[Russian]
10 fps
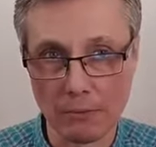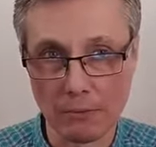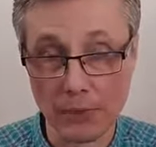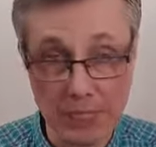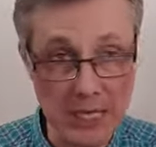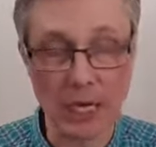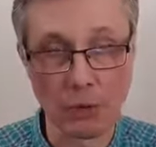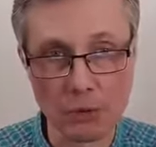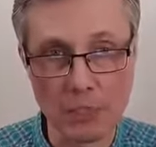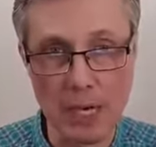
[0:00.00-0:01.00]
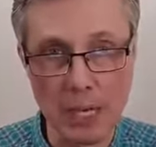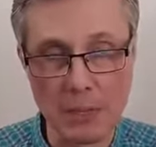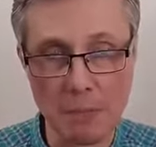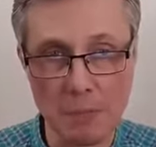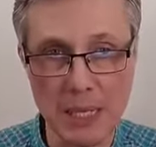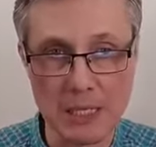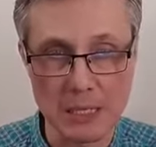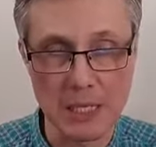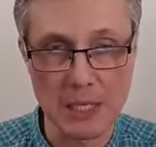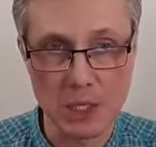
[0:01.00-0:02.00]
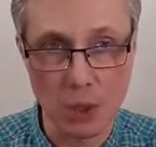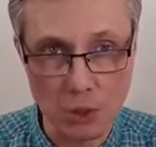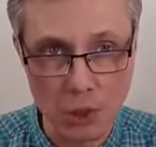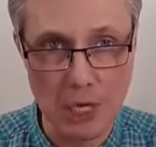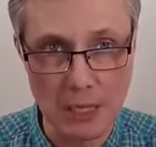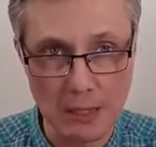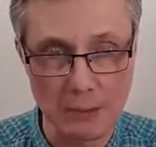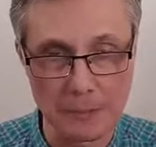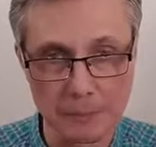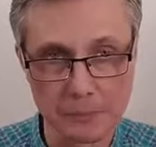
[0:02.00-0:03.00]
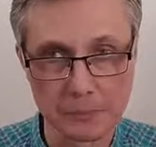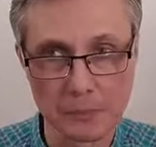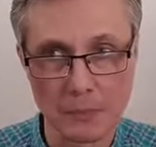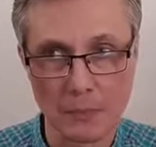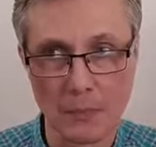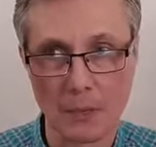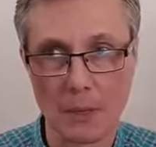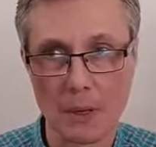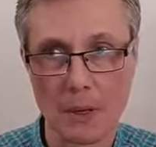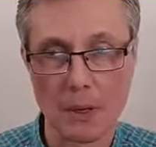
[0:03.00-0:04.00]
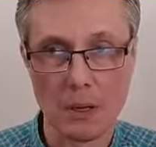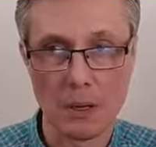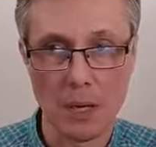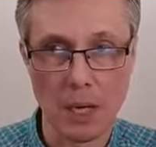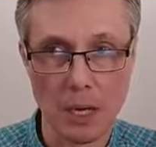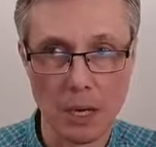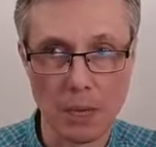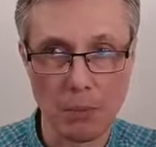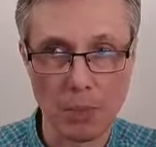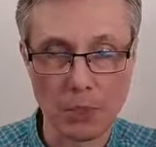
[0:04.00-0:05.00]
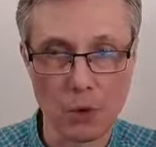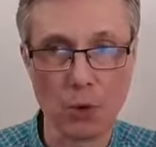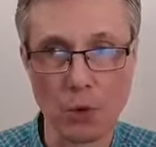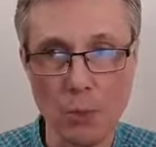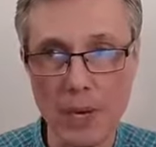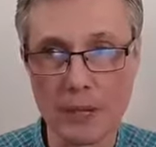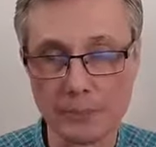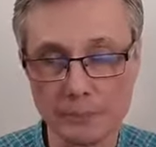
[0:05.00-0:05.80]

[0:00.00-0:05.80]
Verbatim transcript: всех людей без исключения. А, поскольку мы,